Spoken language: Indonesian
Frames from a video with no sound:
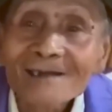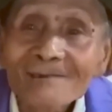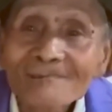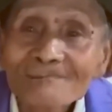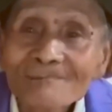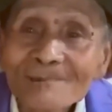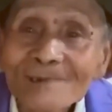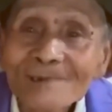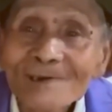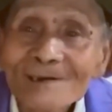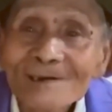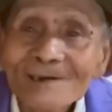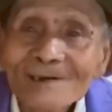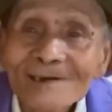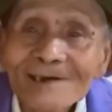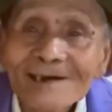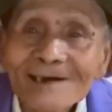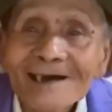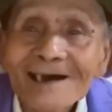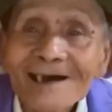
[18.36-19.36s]
Abah Udin
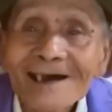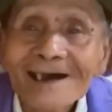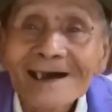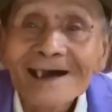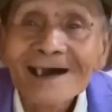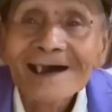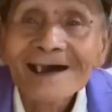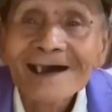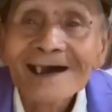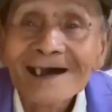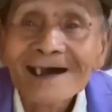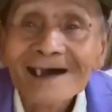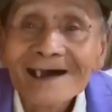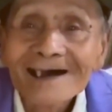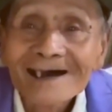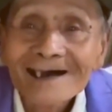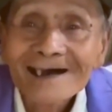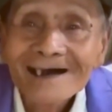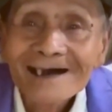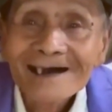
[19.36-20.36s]
menarik tarif
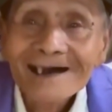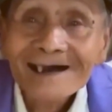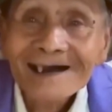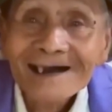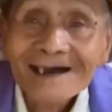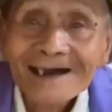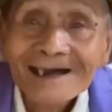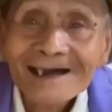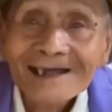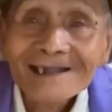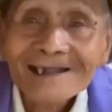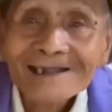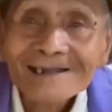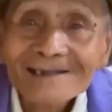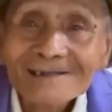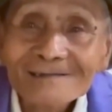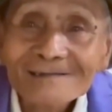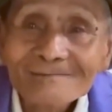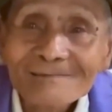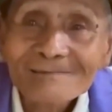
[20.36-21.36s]
Rp2.000 untuk
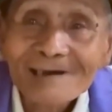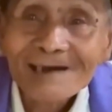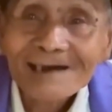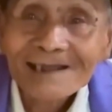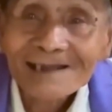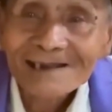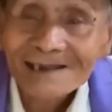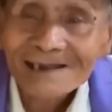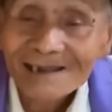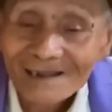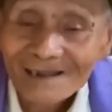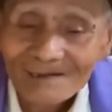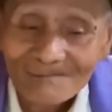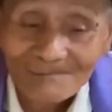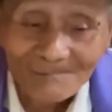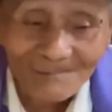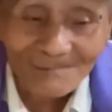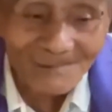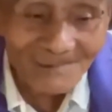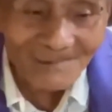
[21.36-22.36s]
siapapun orang
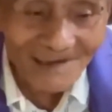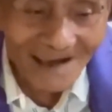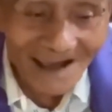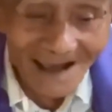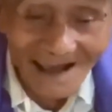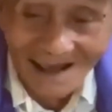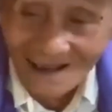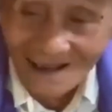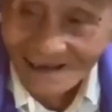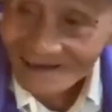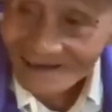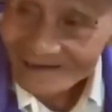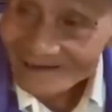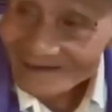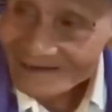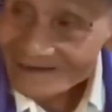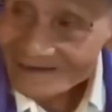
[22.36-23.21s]
yang mau menggunakan